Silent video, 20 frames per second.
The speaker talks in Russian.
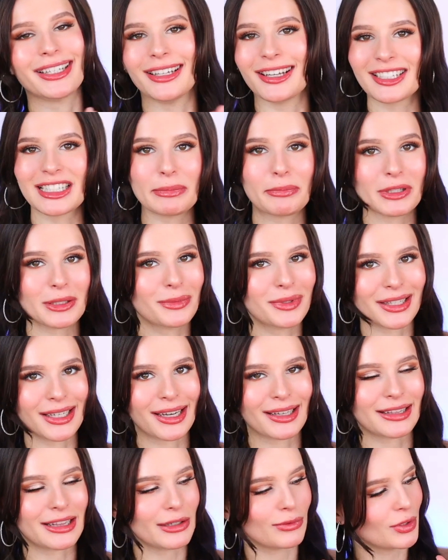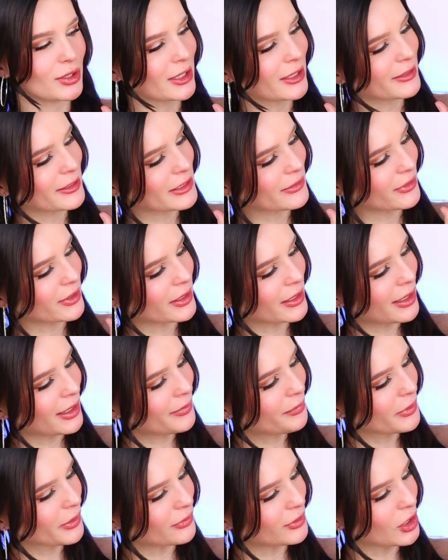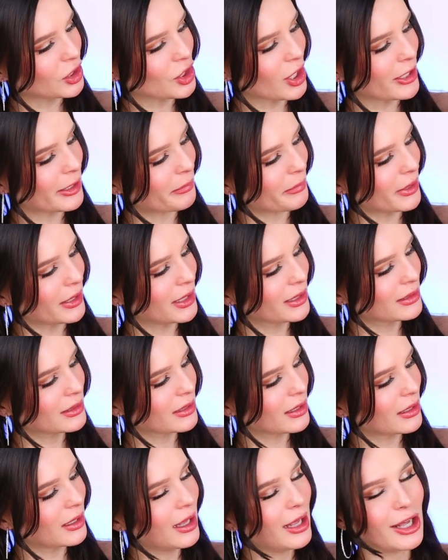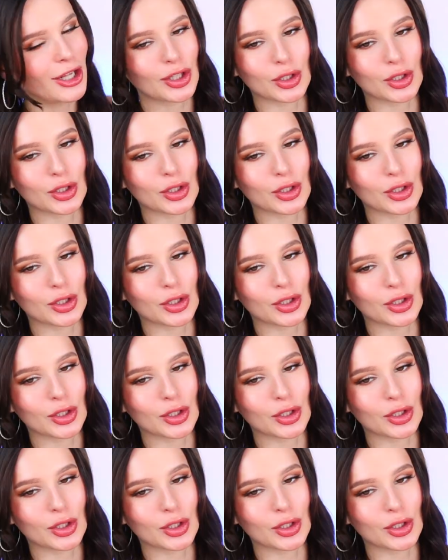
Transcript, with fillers: Если посмотреть на вот эти цвета в начале палетки,